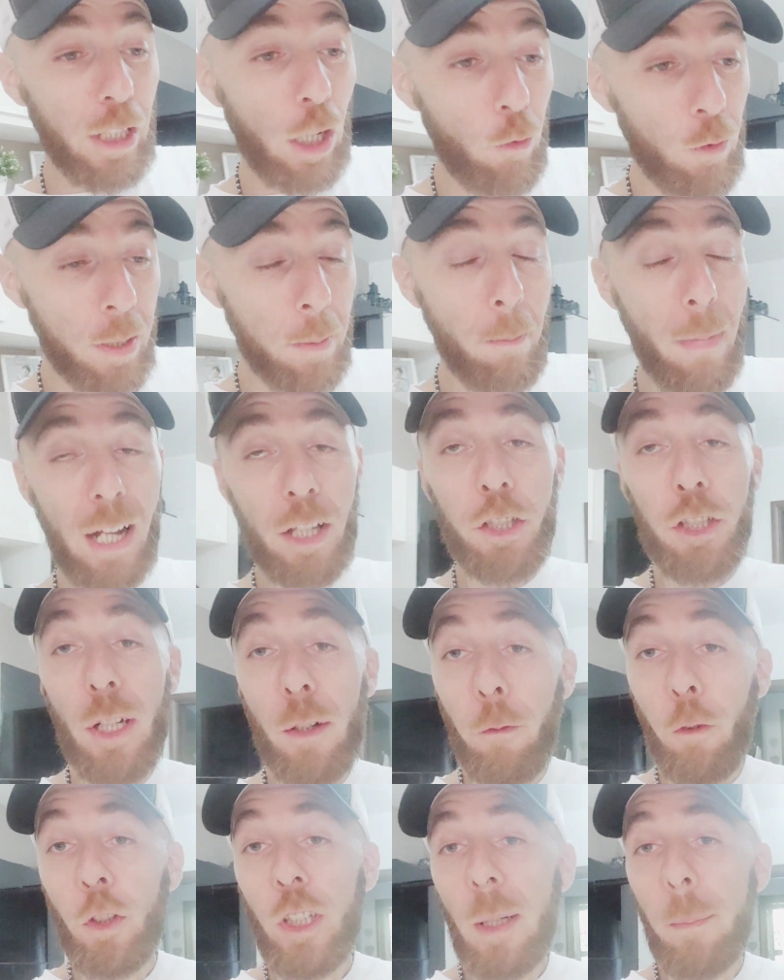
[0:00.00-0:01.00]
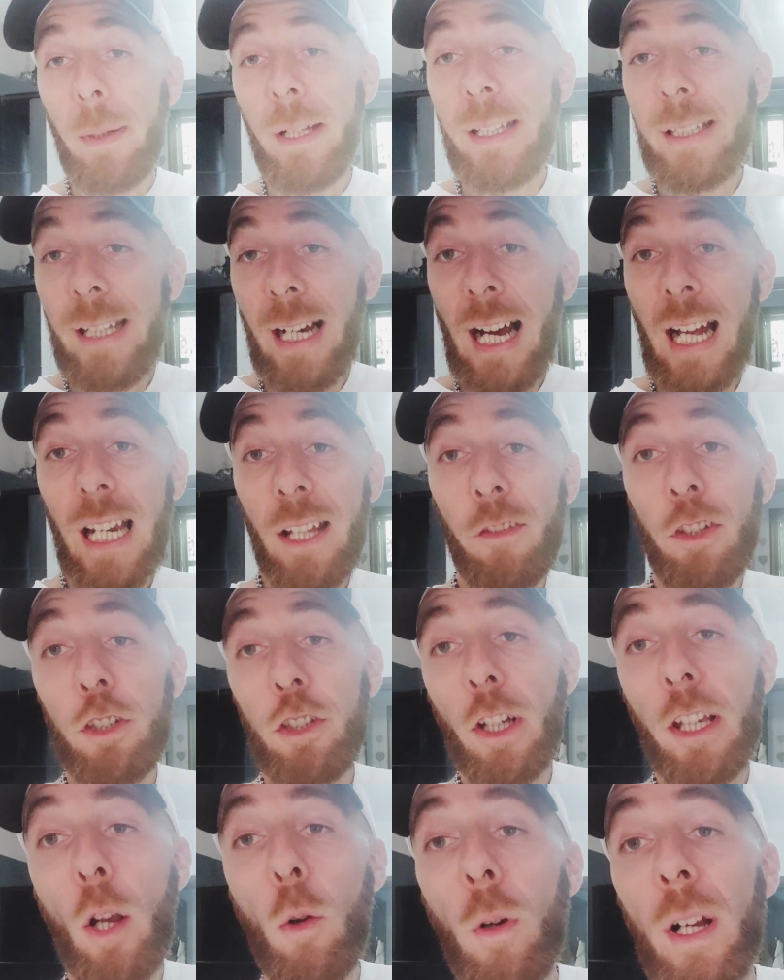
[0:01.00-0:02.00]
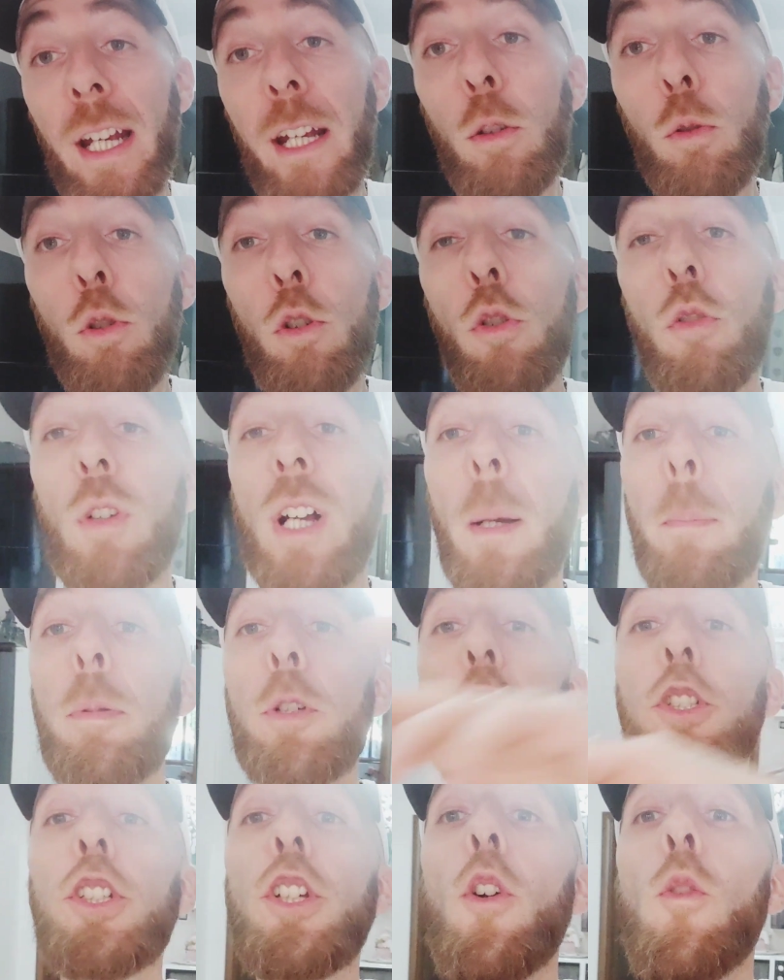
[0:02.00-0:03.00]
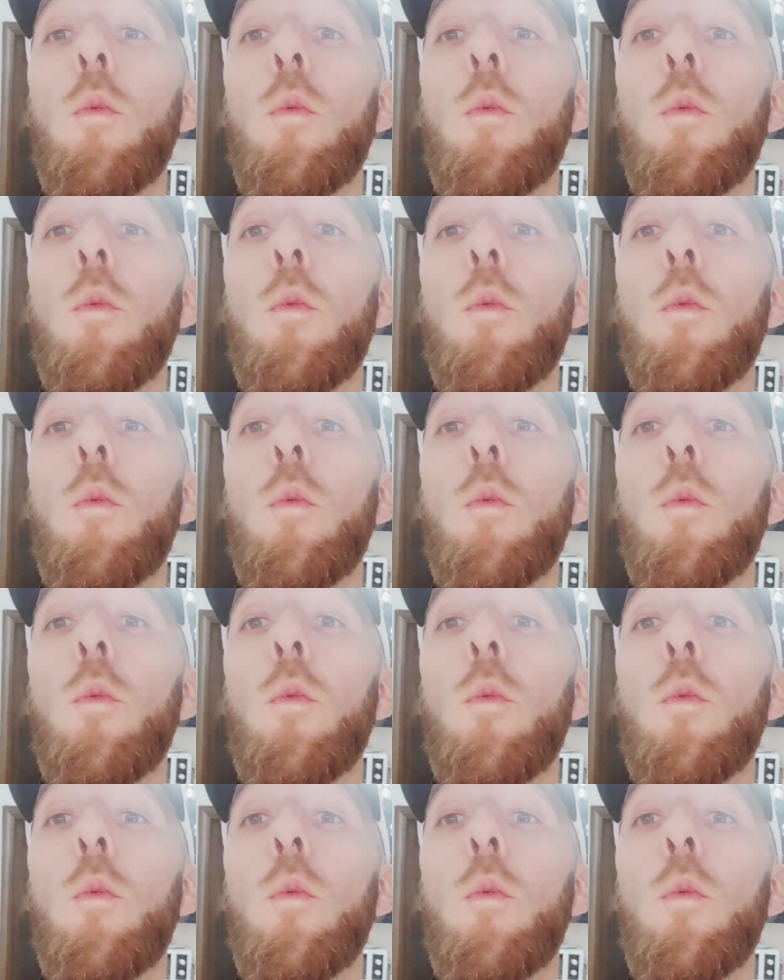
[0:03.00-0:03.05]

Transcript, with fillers: da un'immagine fondamentale, visto che qualcuno non capisce